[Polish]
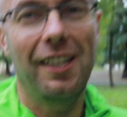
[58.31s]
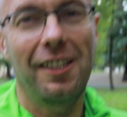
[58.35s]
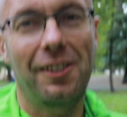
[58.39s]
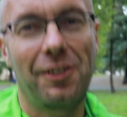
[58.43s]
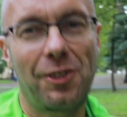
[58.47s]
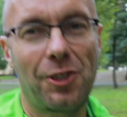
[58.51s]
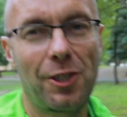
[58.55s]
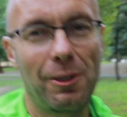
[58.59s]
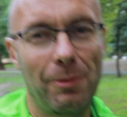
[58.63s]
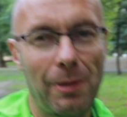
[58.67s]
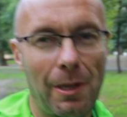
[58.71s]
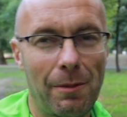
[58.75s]

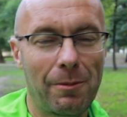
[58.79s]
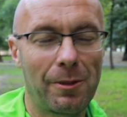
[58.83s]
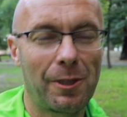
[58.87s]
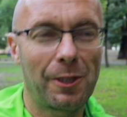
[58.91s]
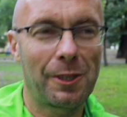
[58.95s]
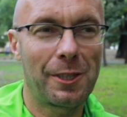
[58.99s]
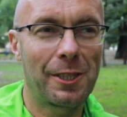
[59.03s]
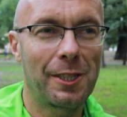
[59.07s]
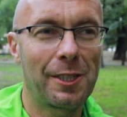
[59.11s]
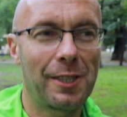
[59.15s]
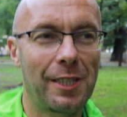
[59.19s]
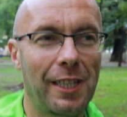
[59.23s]
trzymam
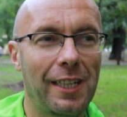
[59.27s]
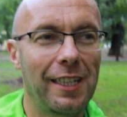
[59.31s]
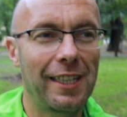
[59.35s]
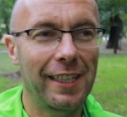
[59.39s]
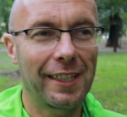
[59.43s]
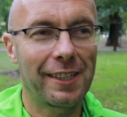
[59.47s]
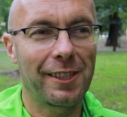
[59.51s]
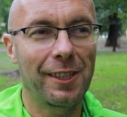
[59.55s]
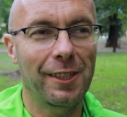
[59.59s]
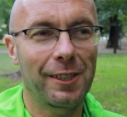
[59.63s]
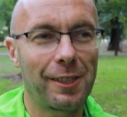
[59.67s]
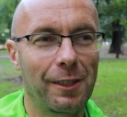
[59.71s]
dosyć
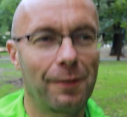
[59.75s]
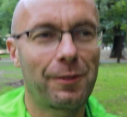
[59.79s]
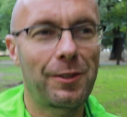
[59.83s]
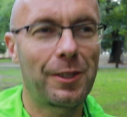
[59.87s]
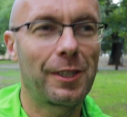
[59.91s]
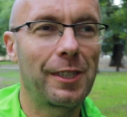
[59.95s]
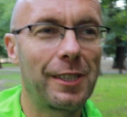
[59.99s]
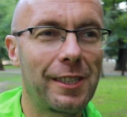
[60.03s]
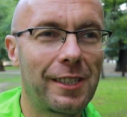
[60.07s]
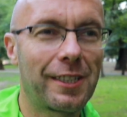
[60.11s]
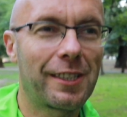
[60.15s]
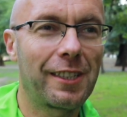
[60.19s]
daleko to
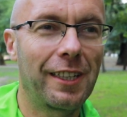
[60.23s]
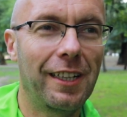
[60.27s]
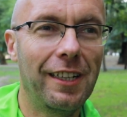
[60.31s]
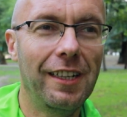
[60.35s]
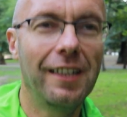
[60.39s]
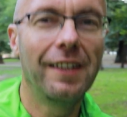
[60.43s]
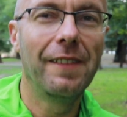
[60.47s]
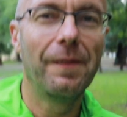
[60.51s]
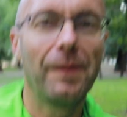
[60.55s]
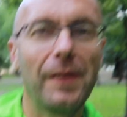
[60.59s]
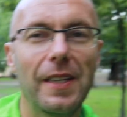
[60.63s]
wszystko.